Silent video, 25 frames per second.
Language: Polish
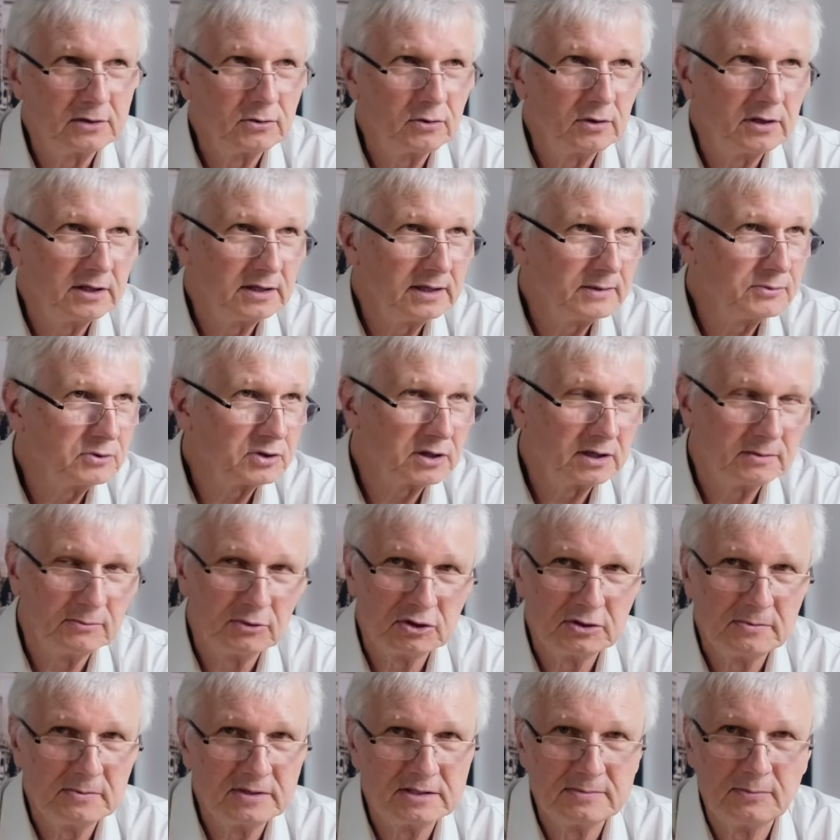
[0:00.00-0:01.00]
które na przykład
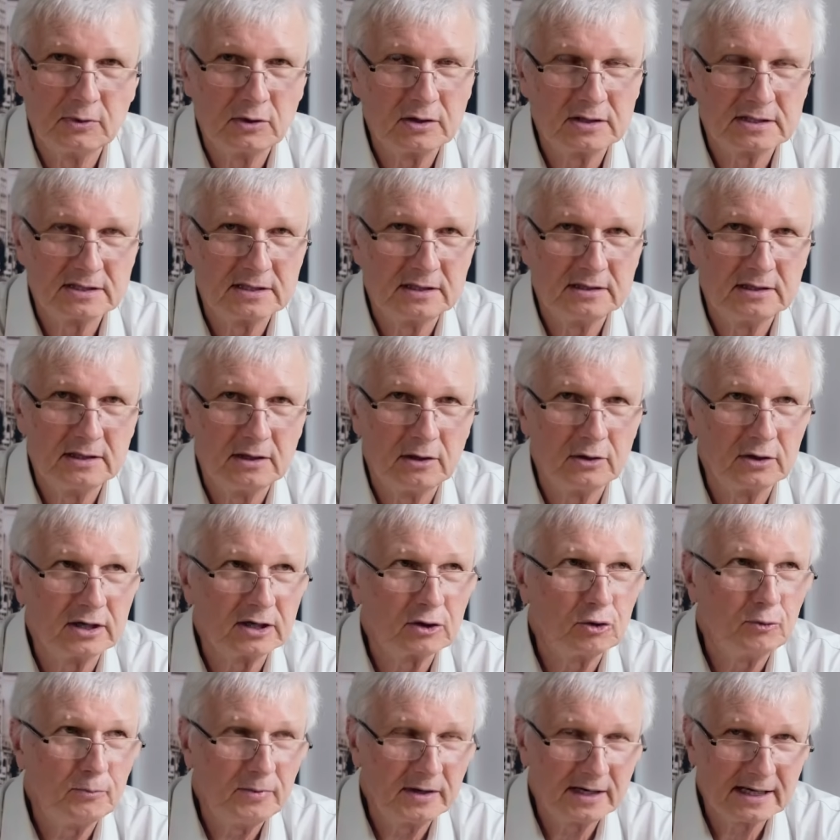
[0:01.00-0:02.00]
może być wzbogacone o
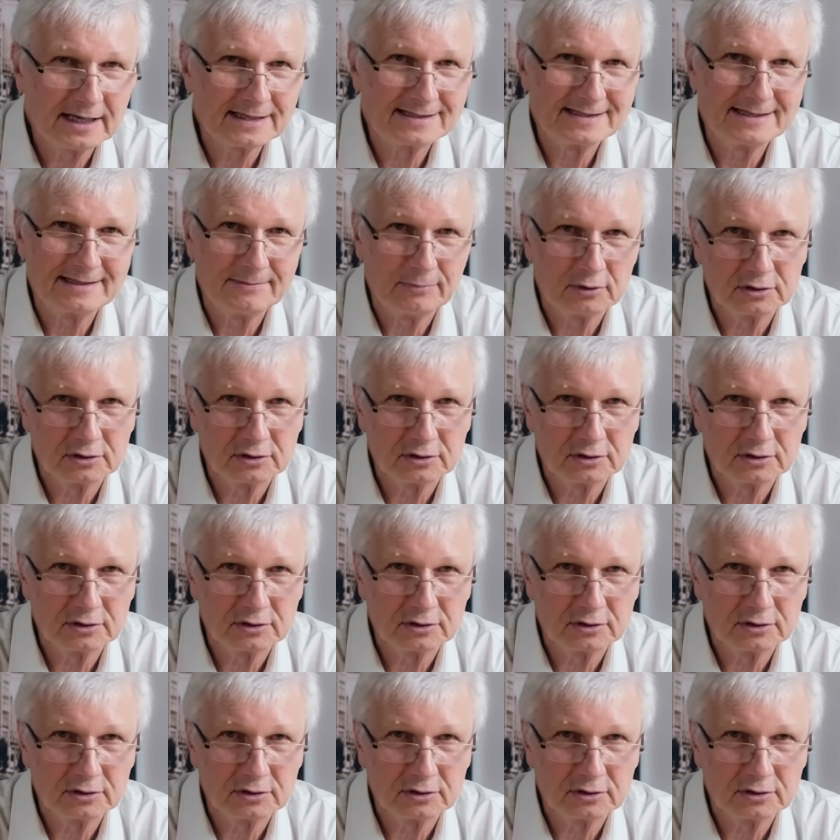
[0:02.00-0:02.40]
rekuperację,